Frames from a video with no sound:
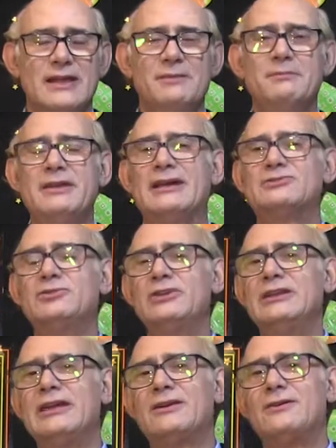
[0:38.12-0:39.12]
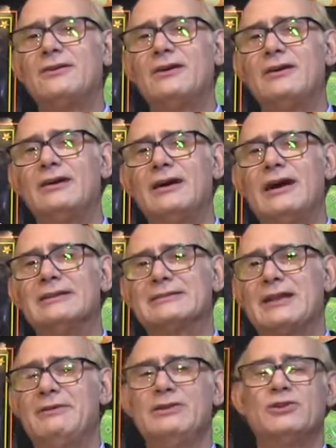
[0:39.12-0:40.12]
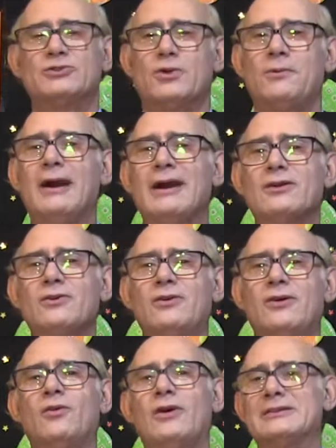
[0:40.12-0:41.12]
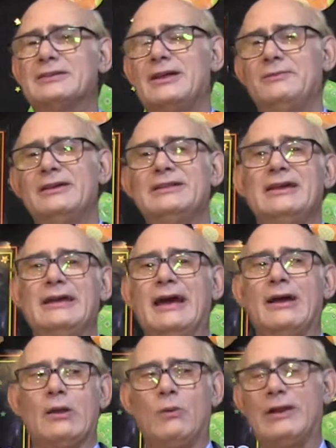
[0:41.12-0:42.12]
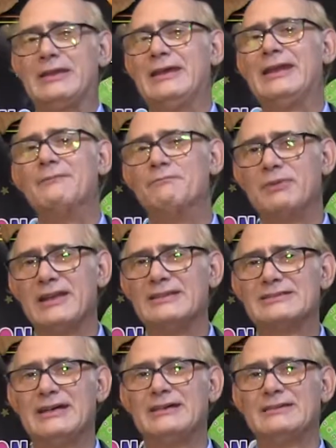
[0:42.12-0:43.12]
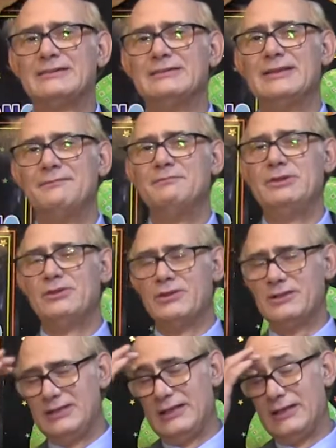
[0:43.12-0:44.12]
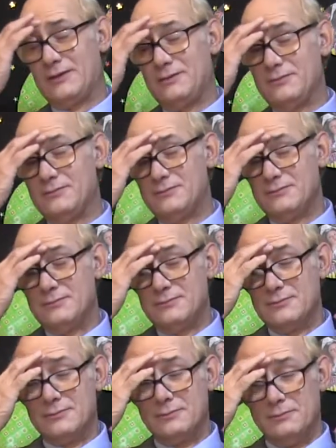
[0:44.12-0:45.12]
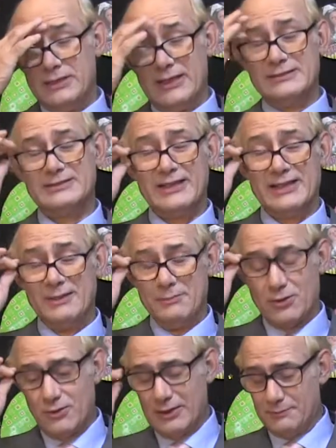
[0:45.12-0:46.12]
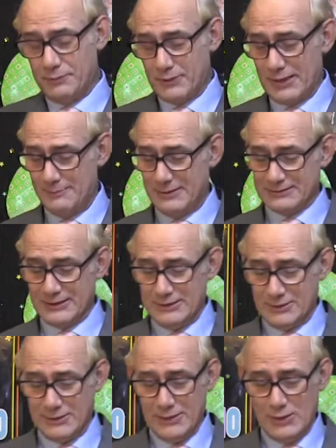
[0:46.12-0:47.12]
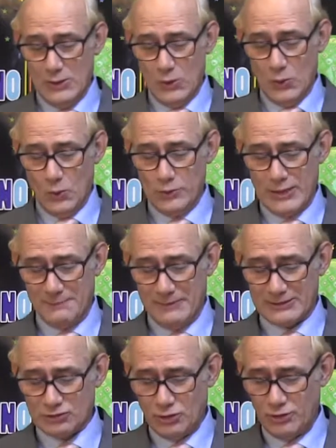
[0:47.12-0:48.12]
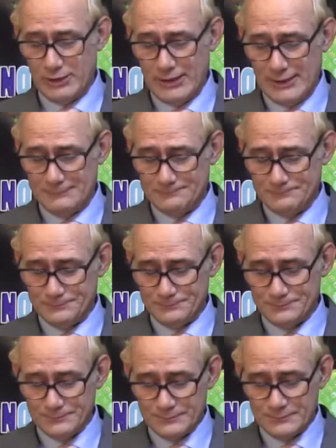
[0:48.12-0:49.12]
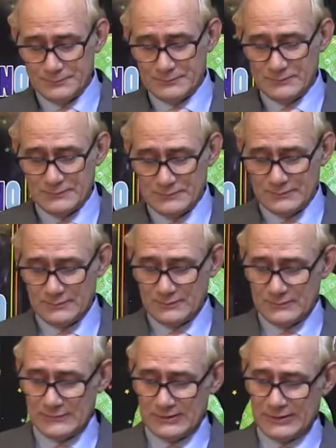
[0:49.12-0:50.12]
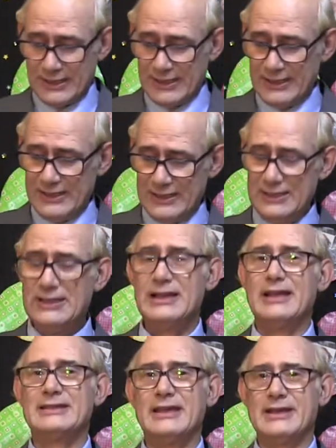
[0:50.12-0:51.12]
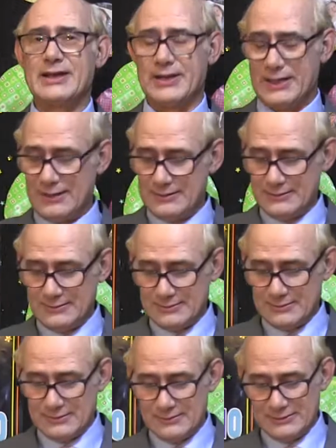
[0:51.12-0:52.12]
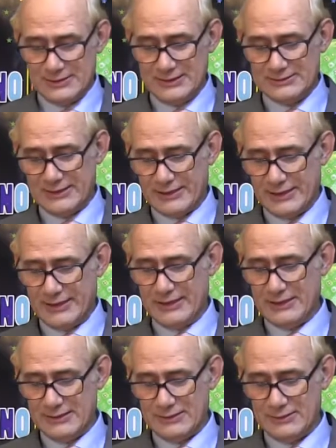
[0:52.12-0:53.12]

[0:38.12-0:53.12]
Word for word: enviar su dinero a través de otro banco o a través de cualquier empresa de envío de dinero. Bien, seguimos con el programa, señores. Una persona de Inglaterra dice que